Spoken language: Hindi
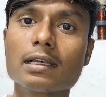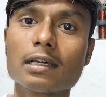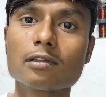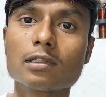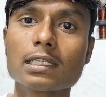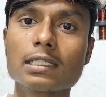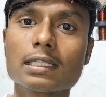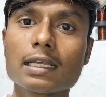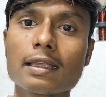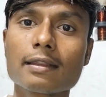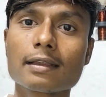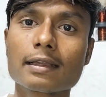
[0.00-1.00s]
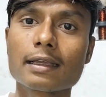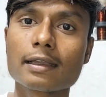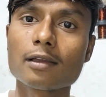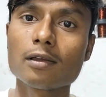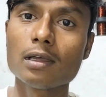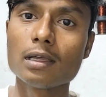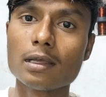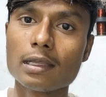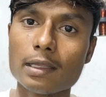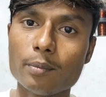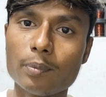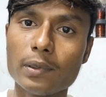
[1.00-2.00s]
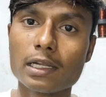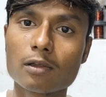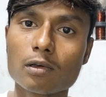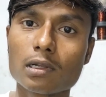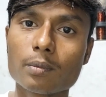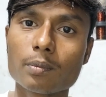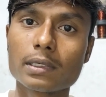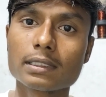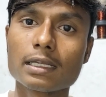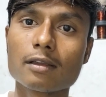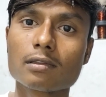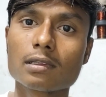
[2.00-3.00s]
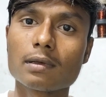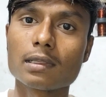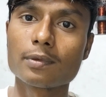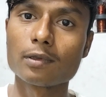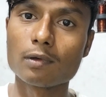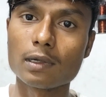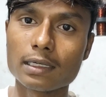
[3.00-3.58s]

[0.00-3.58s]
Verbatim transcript: दिक्कत हो जाता है ऐसा क्या कि इम्पिलर खोलना पड़ता है उसके बाद फिर